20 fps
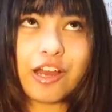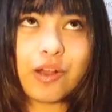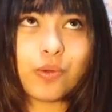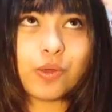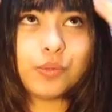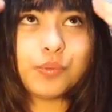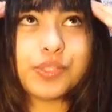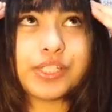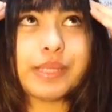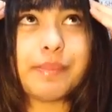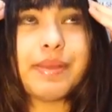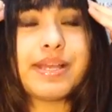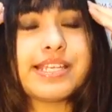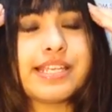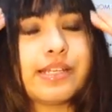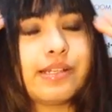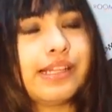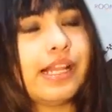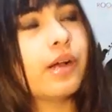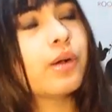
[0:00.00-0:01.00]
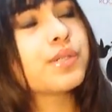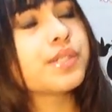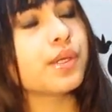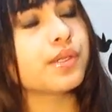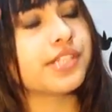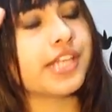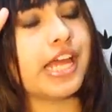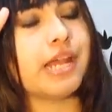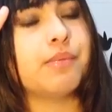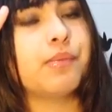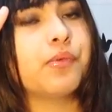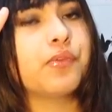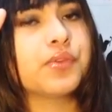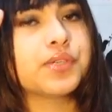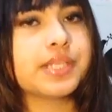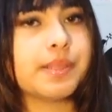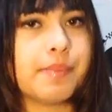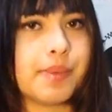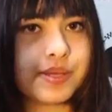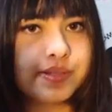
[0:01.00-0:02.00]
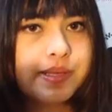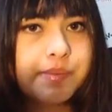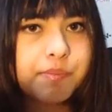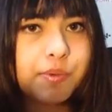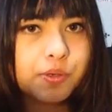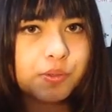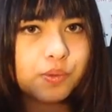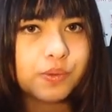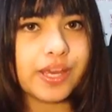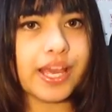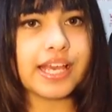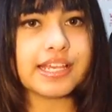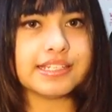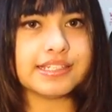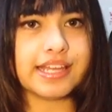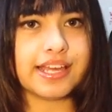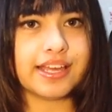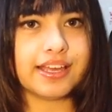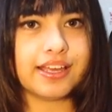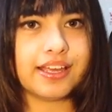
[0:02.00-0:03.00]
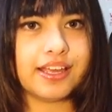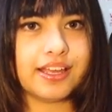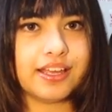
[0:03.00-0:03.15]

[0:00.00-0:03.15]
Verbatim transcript: Quando você está pensando lá com o seu cérebro, você pensa em português, né?